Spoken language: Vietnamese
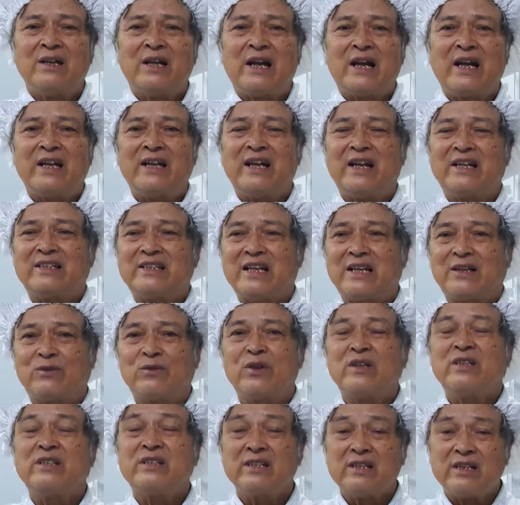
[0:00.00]
hay là sản
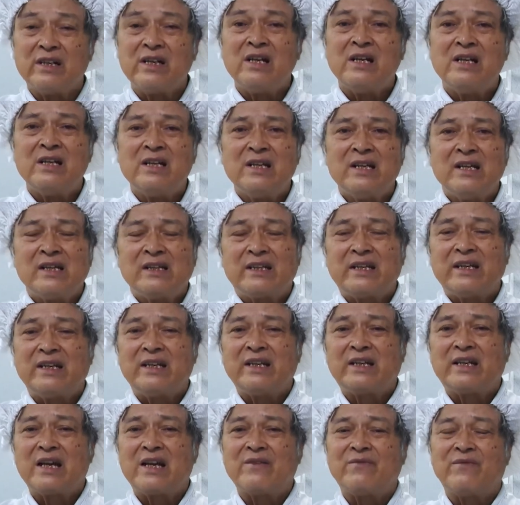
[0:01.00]
xuất sữa thì
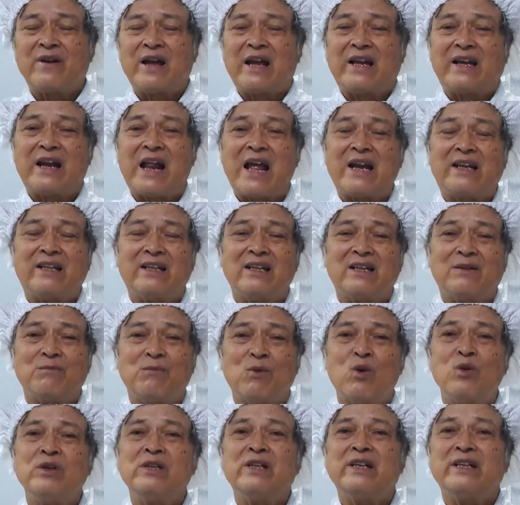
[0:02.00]
cần phải đạt được
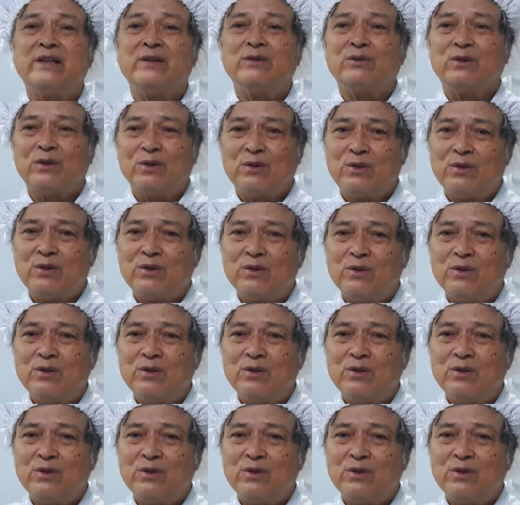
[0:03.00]
bốn cái yếu tố